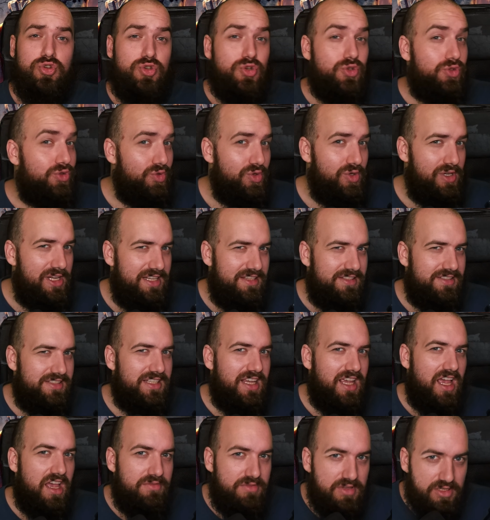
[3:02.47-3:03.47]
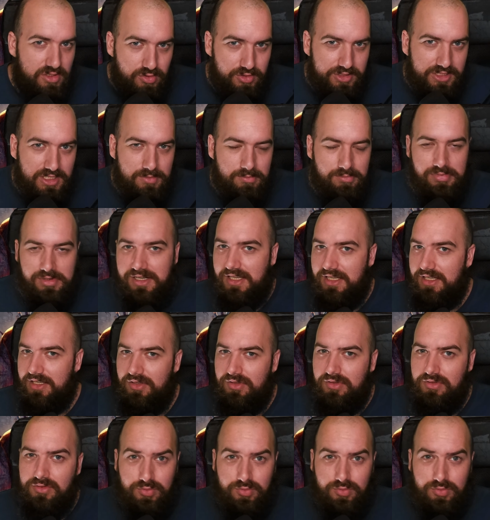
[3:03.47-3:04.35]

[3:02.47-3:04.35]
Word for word: je te laisse avec le gameplay